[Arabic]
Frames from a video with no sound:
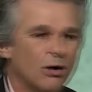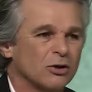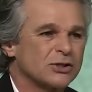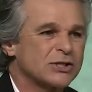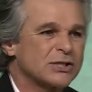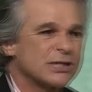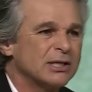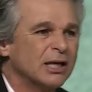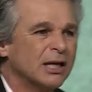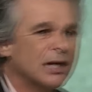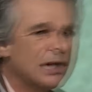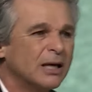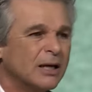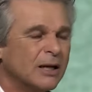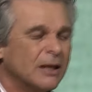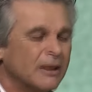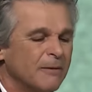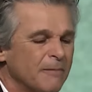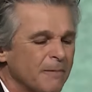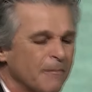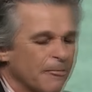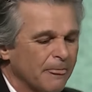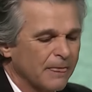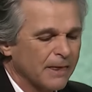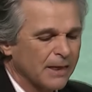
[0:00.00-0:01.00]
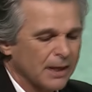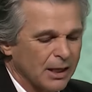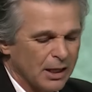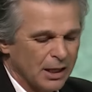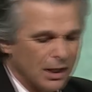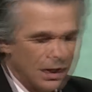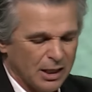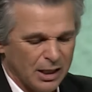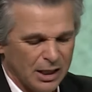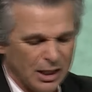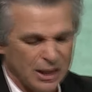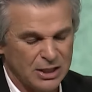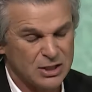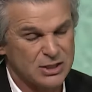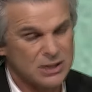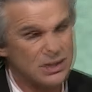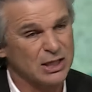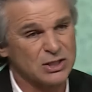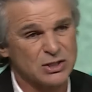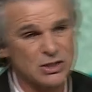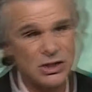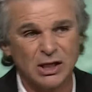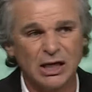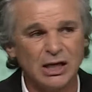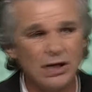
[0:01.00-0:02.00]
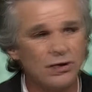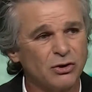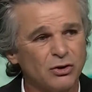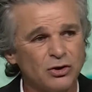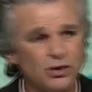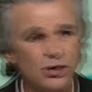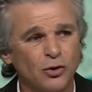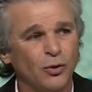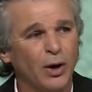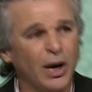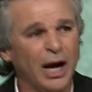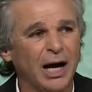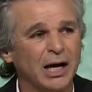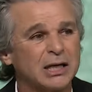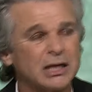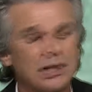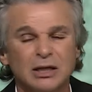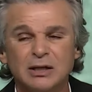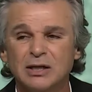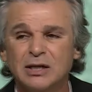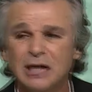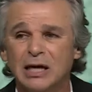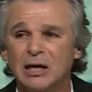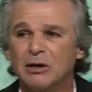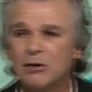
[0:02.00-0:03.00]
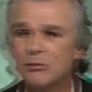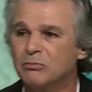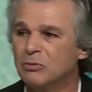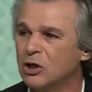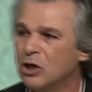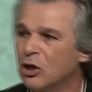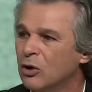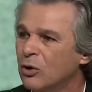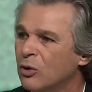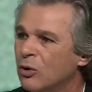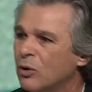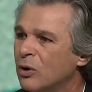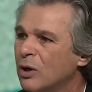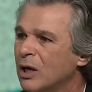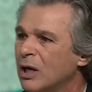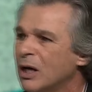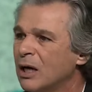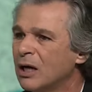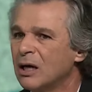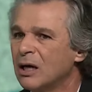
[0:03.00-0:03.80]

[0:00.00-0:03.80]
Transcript: لأنه قال ولا أنا أدينك